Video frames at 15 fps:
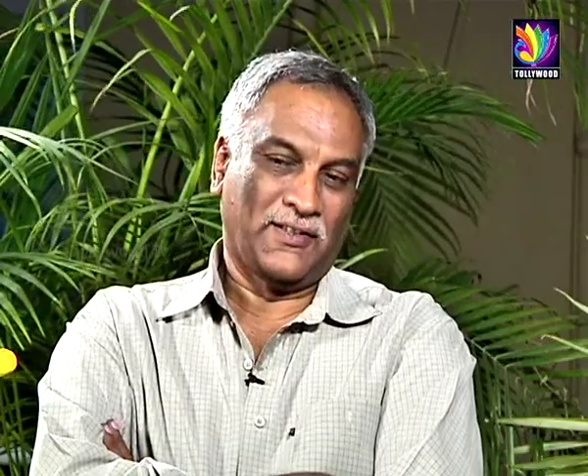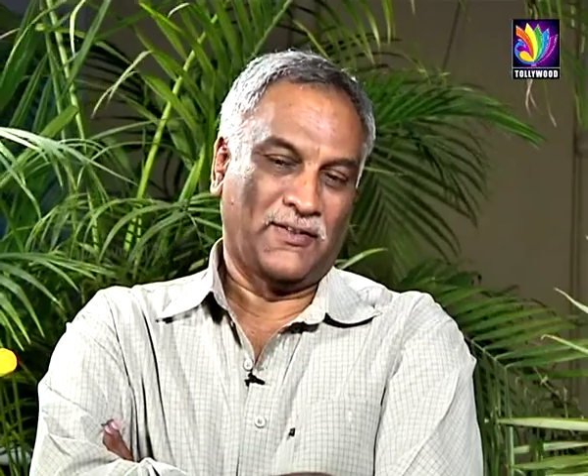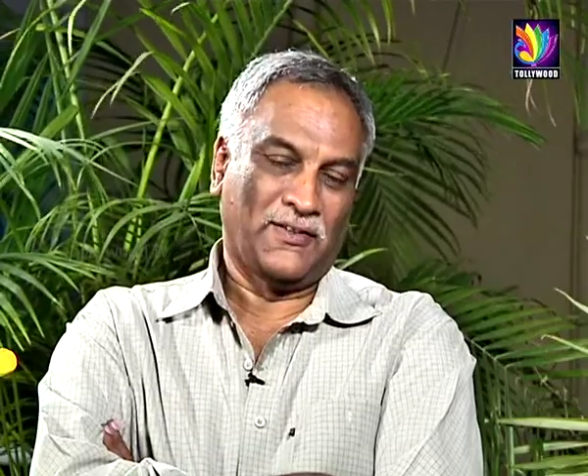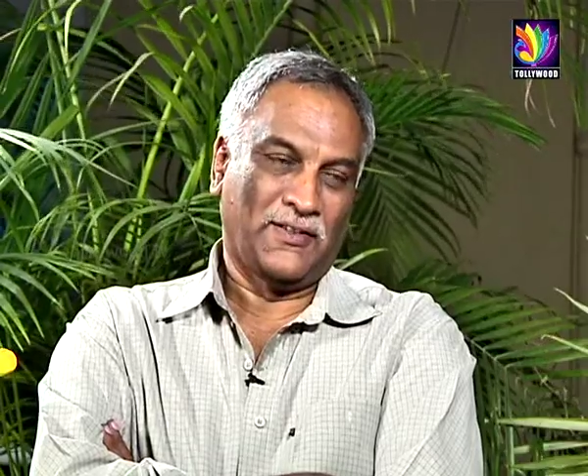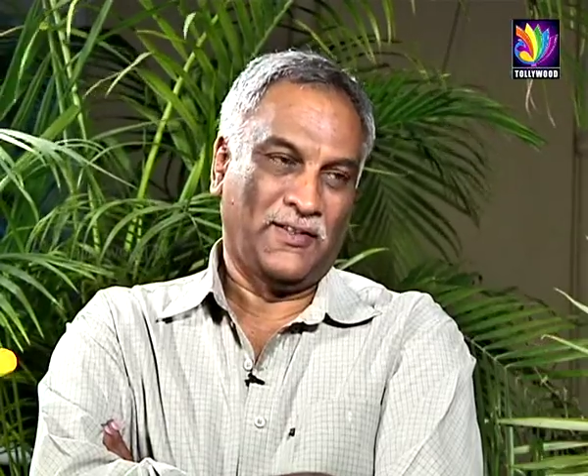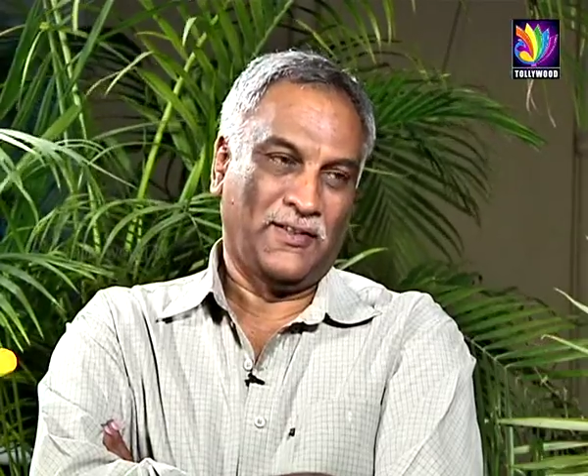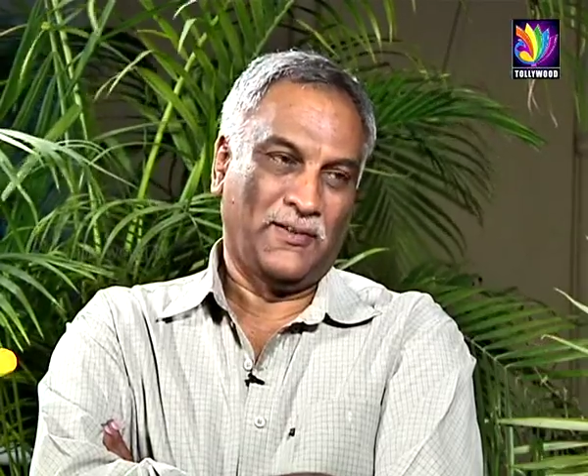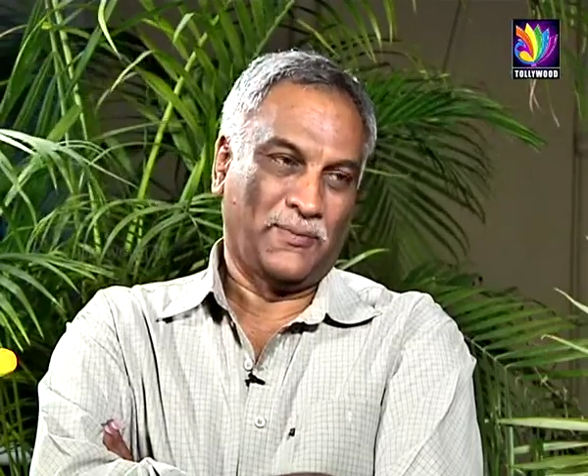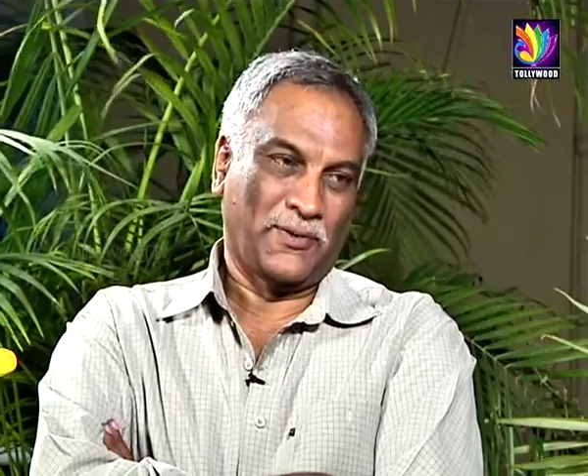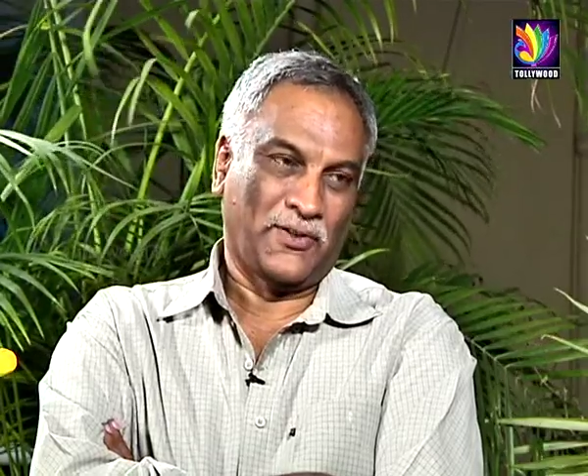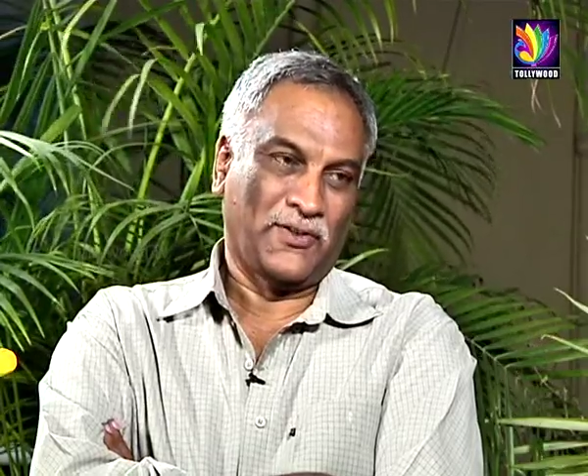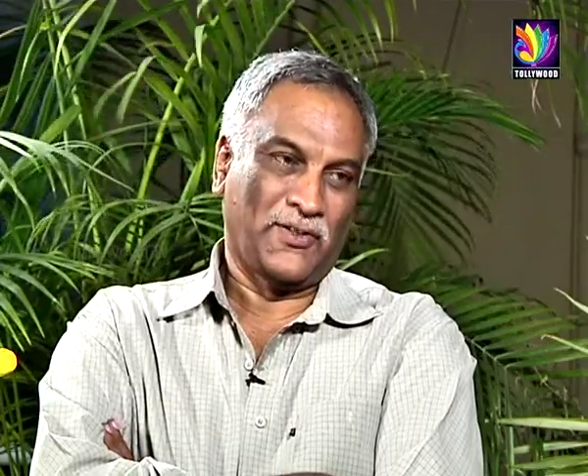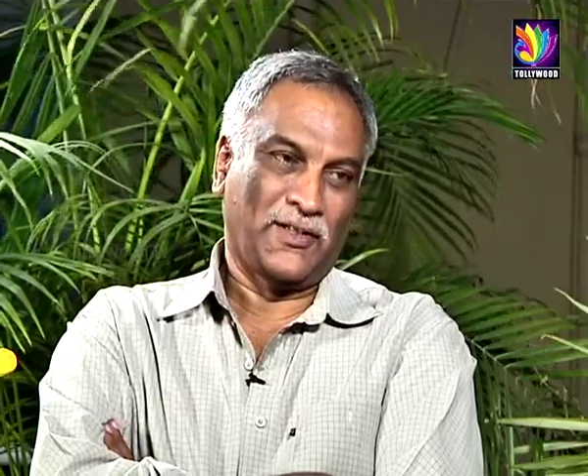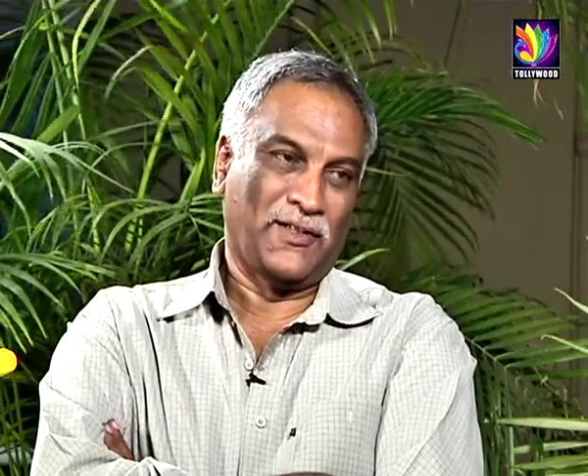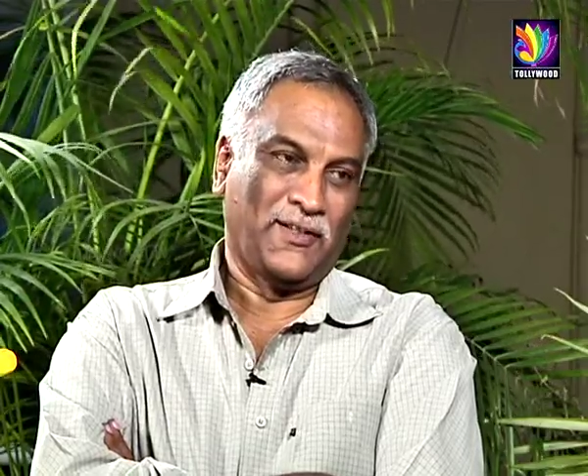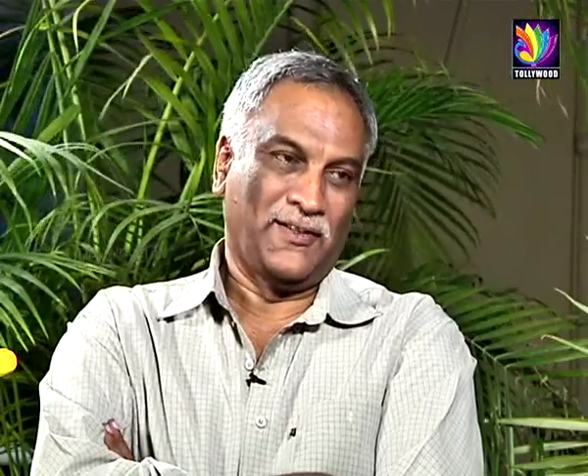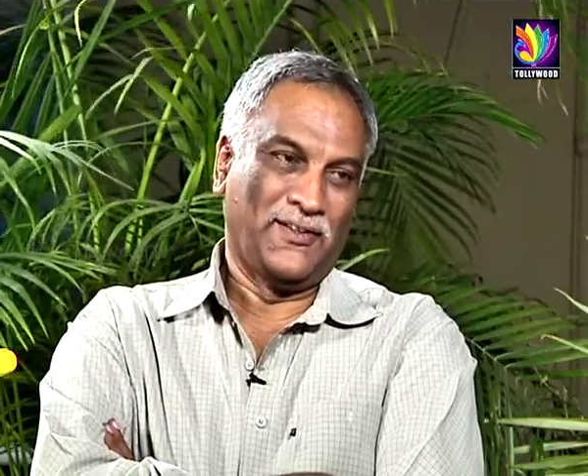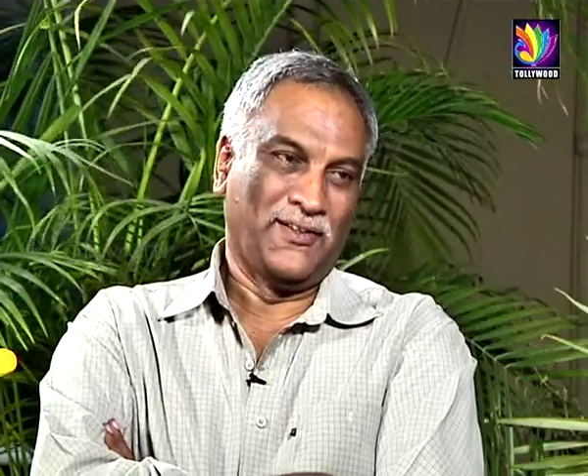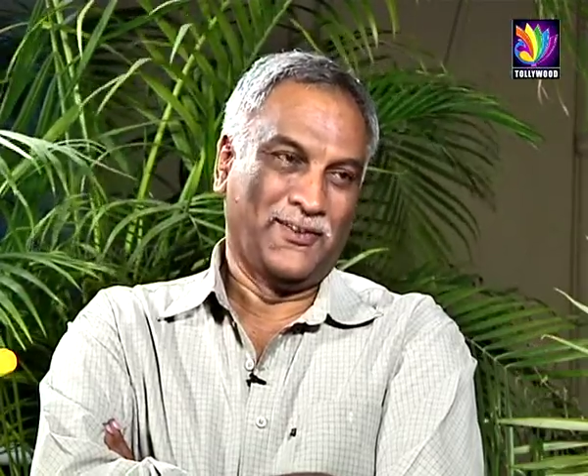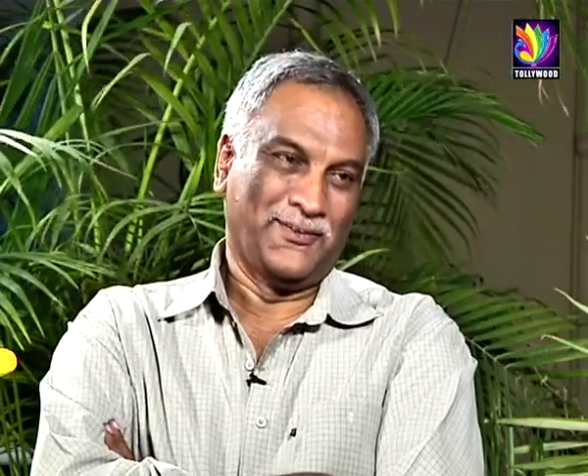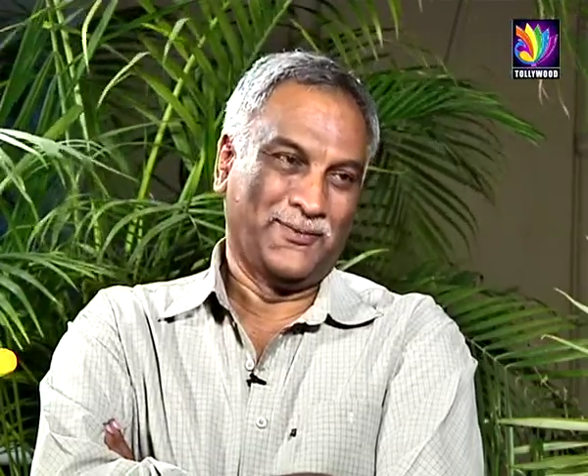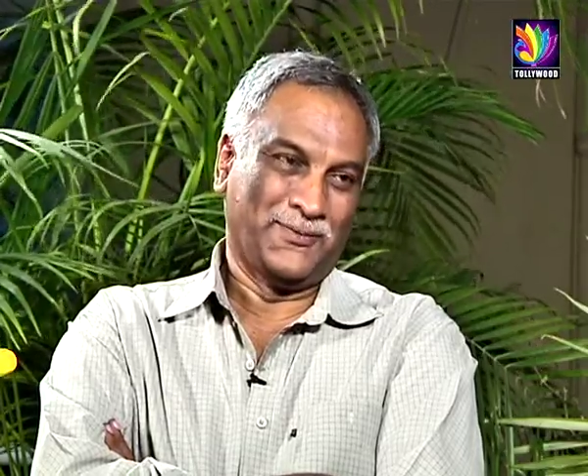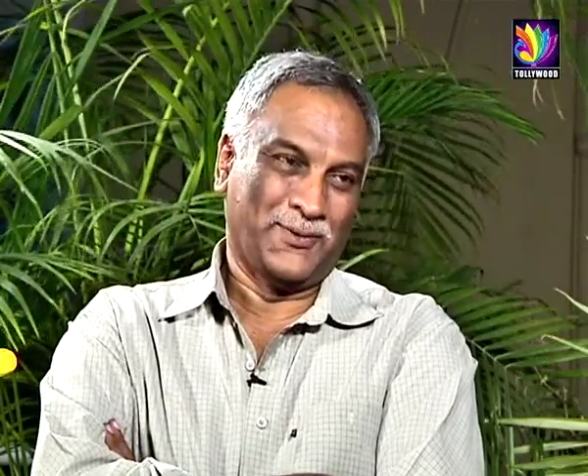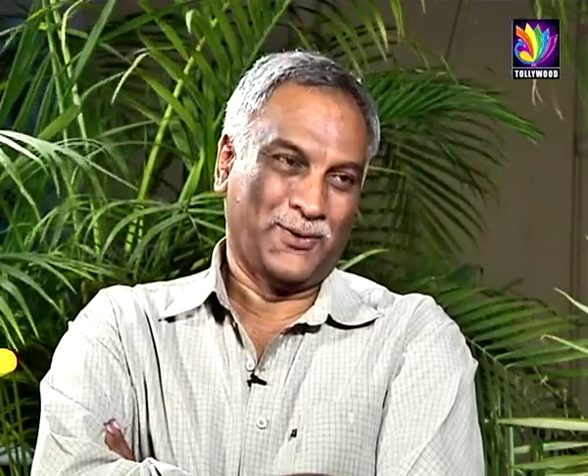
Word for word: తర్వాత ఏం ప్రస్తుతానికి ఏం లేదు